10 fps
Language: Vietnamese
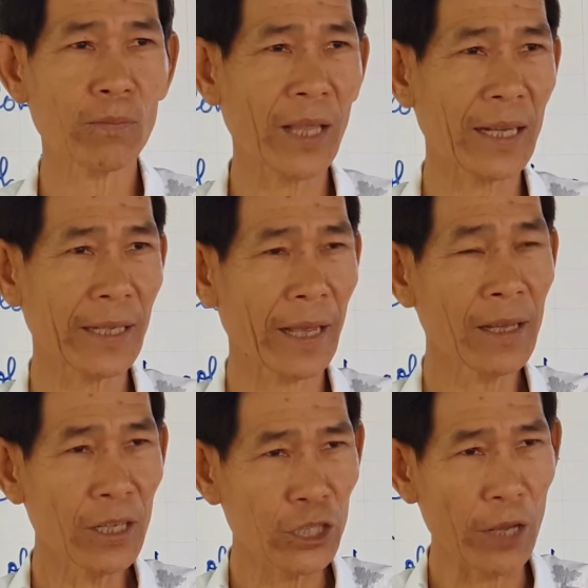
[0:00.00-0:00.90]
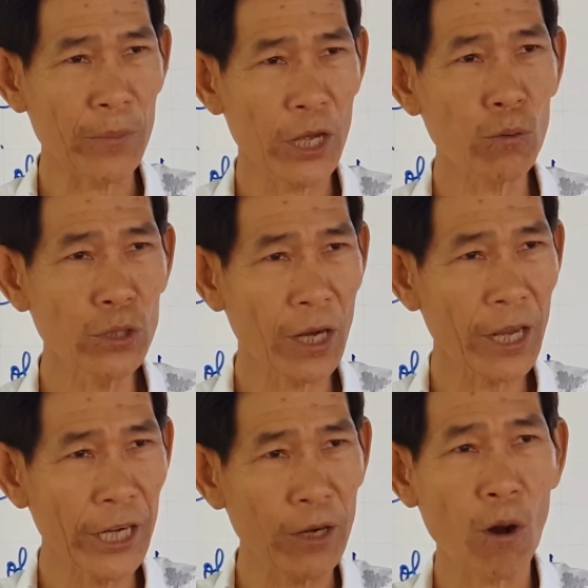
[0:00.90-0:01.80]
chúng ta sẽ tìm hiểu những
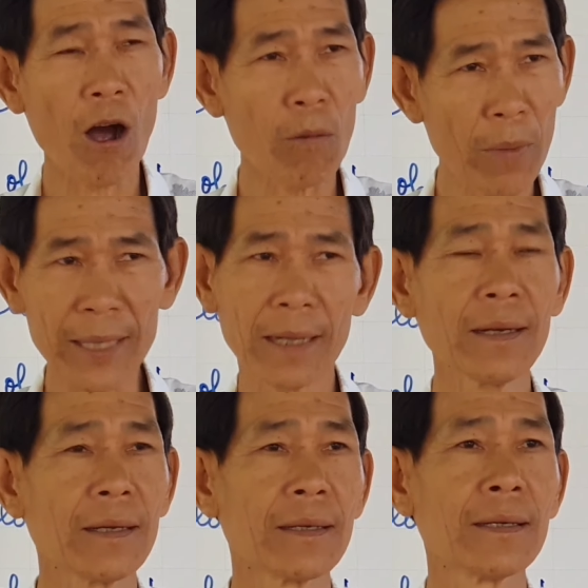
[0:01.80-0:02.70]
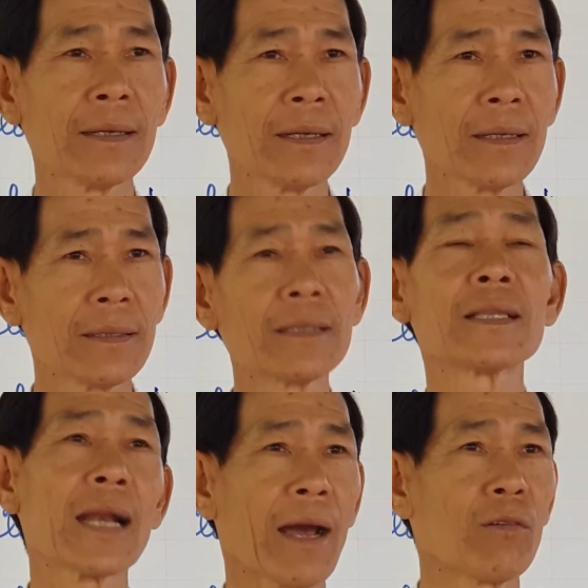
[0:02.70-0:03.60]
cái điều họ mê tín như
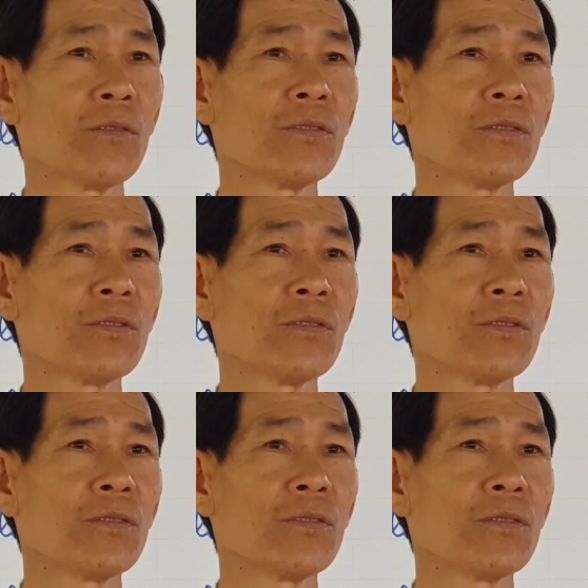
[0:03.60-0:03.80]
thế nào